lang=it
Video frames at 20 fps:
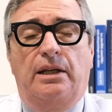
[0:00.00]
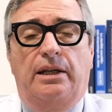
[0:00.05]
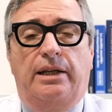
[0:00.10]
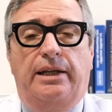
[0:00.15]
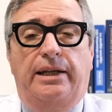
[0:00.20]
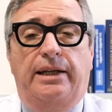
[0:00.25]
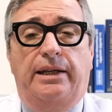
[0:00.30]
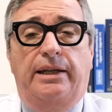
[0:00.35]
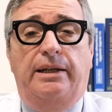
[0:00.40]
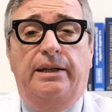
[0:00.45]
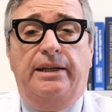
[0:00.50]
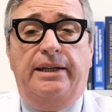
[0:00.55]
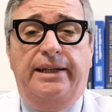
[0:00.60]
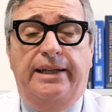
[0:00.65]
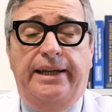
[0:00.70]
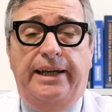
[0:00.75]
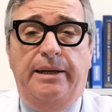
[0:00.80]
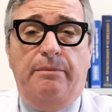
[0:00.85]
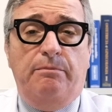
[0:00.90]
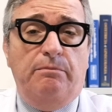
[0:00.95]
eh,
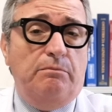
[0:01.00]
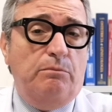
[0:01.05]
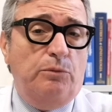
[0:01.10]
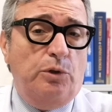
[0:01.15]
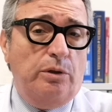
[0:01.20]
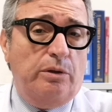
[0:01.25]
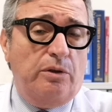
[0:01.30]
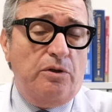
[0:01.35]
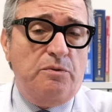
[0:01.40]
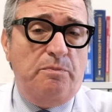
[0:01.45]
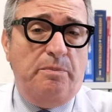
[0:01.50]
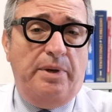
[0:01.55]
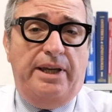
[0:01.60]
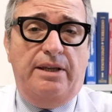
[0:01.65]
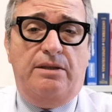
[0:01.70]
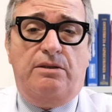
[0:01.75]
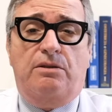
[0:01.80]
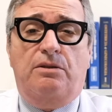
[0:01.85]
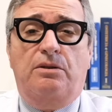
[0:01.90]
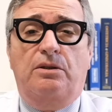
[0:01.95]
che molto
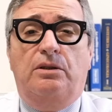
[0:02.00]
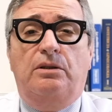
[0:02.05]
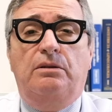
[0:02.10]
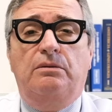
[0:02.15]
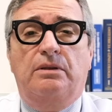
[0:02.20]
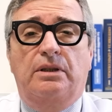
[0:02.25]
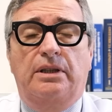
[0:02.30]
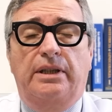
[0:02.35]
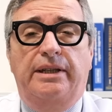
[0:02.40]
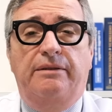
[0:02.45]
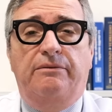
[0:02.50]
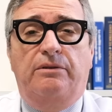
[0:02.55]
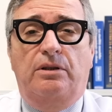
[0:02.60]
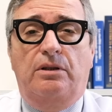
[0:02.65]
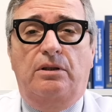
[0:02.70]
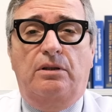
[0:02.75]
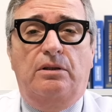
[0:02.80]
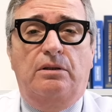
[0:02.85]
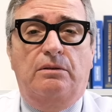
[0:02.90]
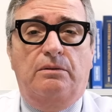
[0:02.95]
spesso
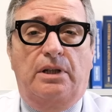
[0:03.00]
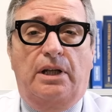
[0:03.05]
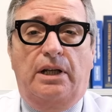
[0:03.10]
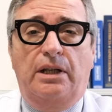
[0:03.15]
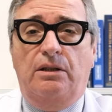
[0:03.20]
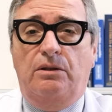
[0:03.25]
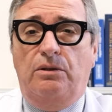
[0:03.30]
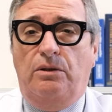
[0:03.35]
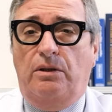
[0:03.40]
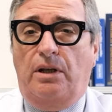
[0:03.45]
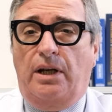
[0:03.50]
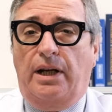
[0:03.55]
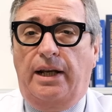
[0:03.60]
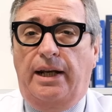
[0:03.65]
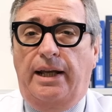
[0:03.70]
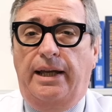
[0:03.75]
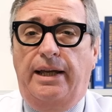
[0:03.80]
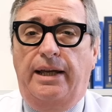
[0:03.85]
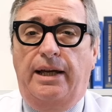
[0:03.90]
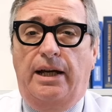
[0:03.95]
devono
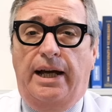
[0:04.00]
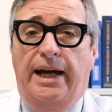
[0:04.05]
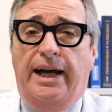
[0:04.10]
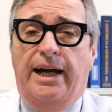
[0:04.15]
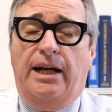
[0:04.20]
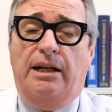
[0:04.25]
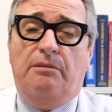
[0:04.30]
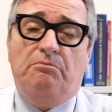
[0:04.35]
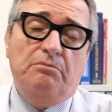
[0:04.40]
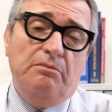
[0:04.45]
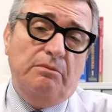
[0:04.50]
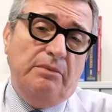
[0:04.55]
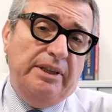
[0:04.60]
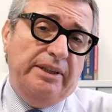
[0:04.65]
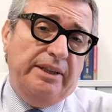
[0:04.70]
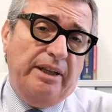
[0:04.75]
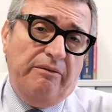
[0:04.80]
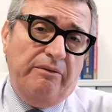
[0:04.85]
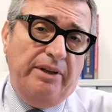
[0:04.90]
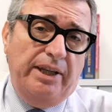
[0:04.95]
ricorrere a
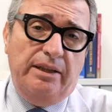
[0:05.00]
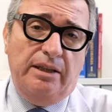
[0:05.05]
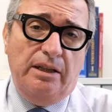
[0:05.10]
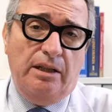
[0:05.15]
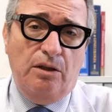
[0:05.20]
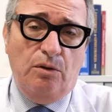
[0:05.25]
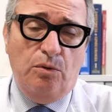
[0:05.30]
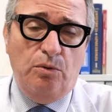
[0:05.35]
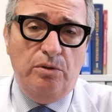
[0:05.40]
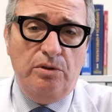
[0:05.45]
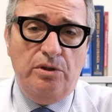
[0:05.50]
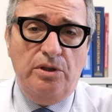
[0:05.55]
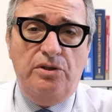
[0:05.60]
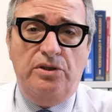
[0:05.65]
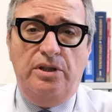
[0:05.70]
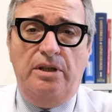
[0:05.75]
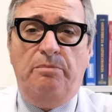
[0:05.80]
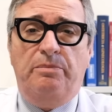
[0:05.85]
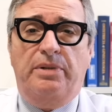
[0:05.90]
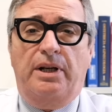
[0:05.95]
interventi
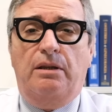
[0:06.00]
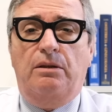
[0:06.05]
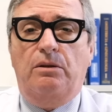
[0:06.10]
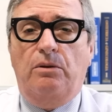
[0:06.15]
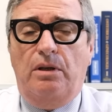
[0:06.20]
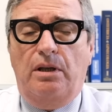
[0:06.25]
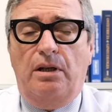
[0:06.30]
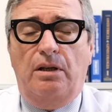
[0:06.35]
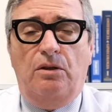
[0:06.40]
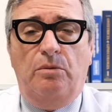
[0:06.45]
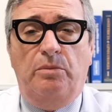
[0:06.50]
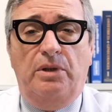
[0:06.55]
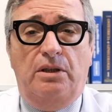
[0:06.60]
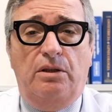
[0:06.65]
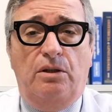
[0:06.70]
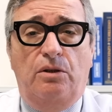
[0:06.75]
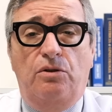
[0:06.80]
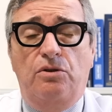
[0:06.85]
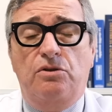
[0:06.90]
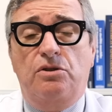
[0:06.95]
chirurgici per togliere
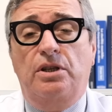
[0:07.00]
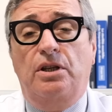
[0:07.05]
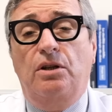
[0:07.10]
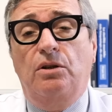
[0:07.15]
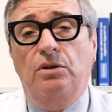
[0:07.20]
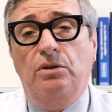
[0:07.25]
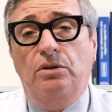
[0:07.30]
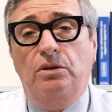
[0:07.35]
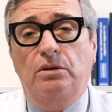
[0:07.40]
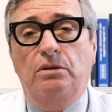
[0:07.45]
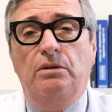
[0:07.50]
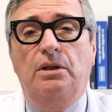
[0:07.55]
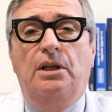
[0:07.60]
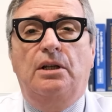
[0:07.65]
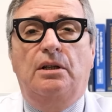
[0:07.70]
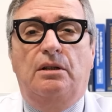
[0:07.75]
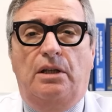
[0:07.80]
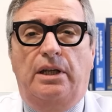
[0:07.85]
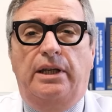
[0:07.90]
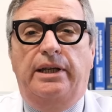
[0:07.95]
endometriosi o
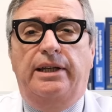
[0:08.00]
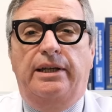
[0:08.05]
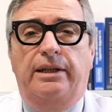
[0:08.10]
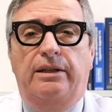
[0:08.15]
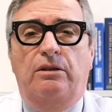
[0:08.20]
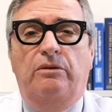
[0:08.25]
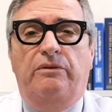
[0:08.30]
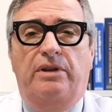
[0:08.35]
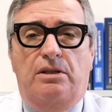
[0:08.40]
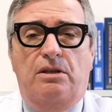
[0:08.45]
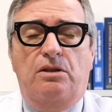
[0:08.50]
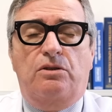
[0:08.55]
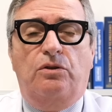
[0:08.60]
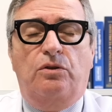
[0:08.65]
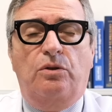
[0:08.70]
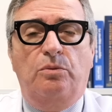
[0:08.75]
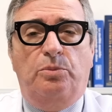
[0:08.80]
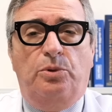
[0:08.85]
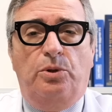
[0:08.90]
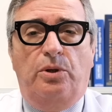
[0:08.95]
eh, dovesse
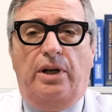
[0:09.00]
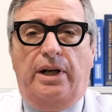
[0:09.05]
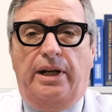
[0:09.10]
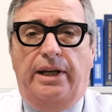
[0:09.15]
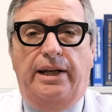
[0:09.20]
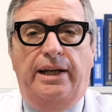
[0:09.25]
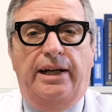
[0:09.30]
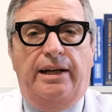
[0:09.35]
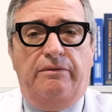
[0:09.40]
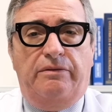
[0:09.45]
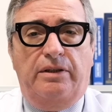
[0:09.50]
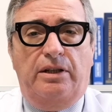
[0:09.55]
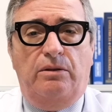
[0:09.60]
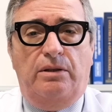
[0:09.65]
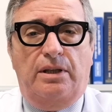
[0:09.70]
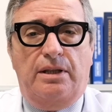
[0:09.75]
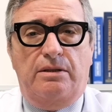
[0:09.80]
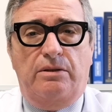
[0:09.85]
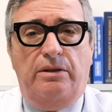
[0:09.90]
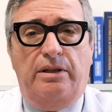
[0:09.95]
sottoporre a
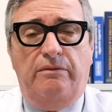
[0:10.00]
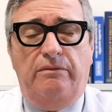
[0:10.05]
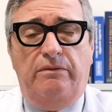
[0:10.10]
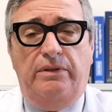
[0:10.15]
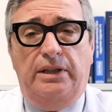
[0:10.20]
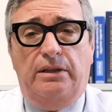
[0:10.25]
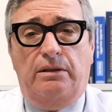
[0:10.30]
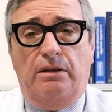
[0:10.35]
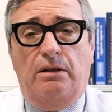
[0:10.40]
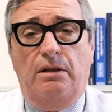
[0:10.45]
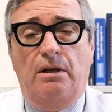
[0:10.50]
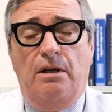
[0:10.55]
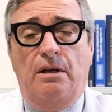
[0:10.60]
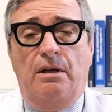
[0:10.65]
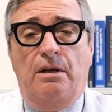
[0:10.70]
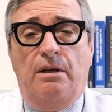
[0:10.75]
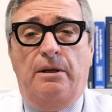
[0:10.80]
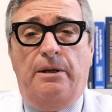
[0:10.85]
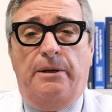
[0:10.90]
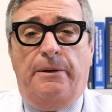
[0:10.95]
fecondazione in vitro.
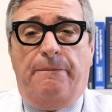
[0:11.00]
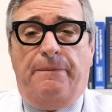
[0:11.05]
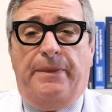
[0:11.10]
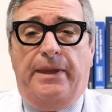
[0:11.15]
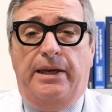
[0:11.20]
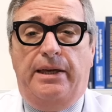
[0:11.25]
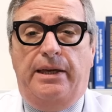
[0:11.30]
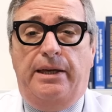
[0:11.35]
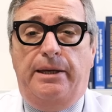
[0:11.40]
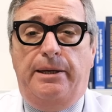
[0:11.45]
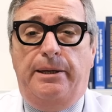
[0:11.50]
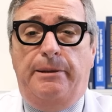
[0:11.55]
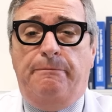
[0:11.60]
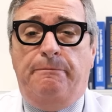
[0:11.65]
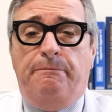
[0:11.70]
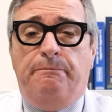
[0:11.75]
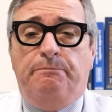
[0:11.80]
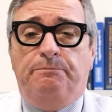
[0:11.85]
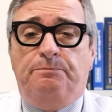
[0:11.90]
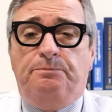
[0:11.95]
E,
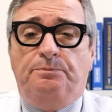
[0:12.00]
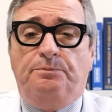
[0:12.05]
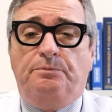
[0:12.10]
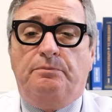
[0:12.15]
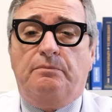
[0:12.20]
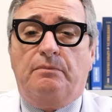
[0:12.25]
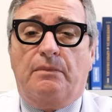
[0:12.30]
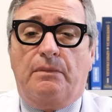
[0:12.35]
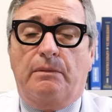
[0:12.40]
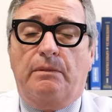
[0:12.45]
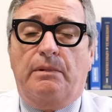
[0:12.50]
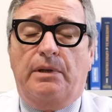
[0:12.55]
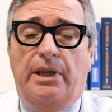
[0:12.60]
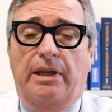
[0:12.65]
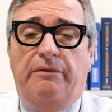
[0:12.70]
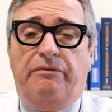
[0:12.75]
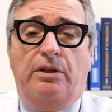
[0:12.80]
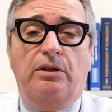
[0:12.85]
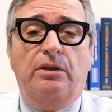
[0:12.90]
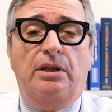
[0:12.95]
ehm,
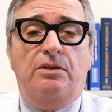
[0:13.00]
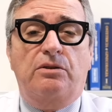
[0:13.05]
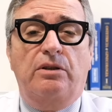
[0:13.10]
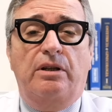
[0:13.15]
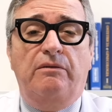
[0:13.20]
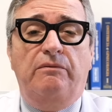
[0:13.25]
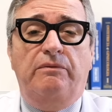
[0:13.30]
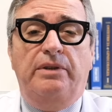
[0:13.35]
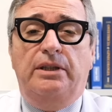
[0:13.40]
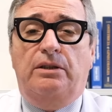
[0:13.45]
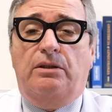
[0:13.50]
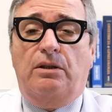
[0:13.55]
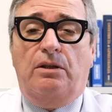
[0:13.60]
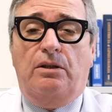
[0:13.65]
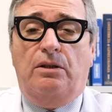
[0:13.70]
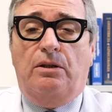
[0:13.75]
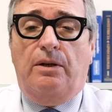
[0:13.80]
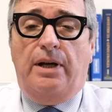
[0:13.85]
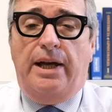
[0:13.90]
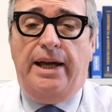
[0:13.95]
la fecondazione in
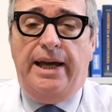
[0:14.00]
vitro